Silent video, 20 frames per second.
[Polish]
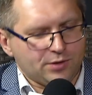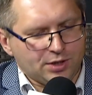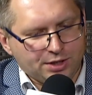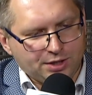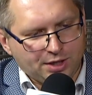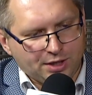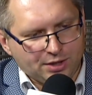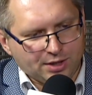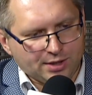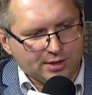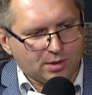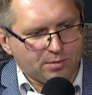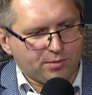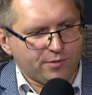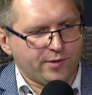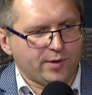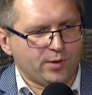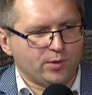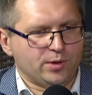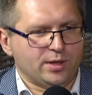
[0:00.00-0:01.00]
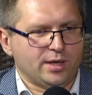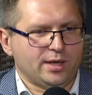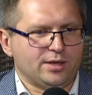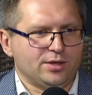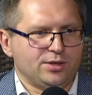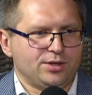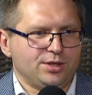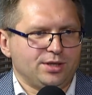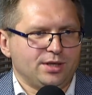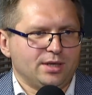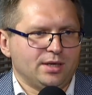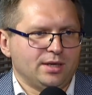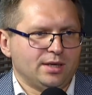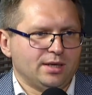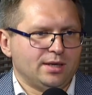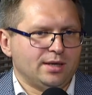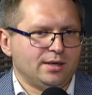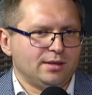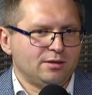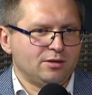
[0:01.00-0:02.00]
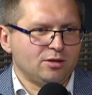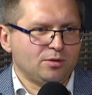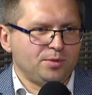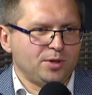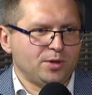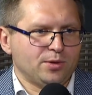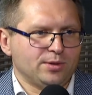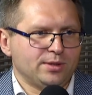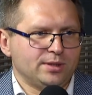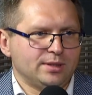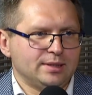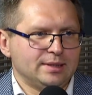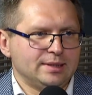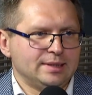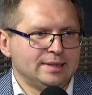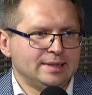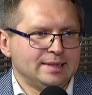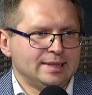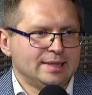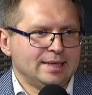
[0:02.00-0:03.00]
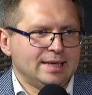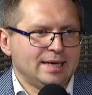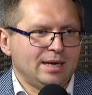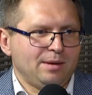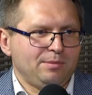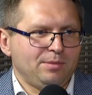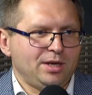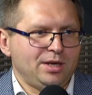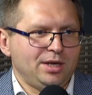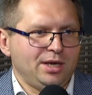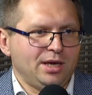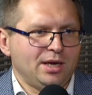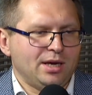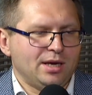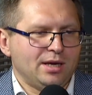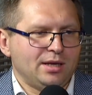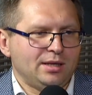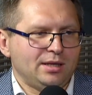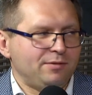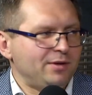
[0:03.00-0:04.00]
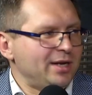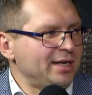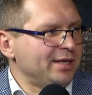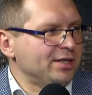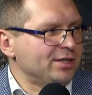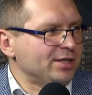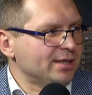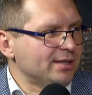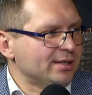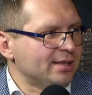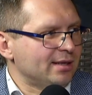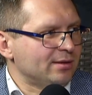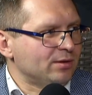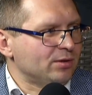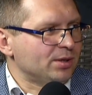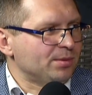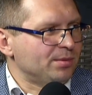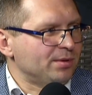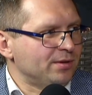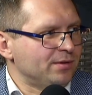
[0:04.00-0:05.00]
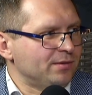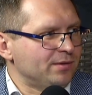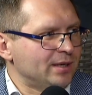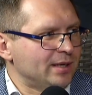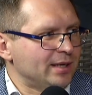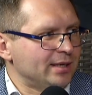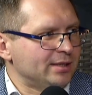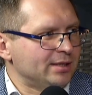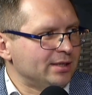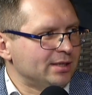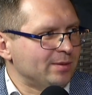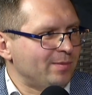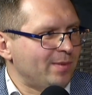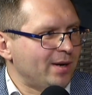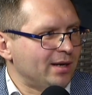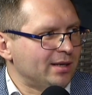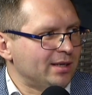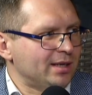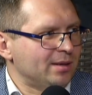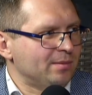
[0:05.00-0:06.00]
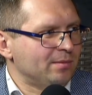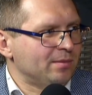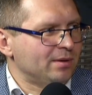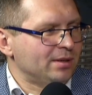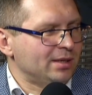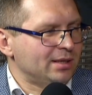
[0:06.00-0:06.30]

wcześniej często bywało tak, że kredytobiorcy mieli niewielkie szanse na to, żeby wygrać z bankiem.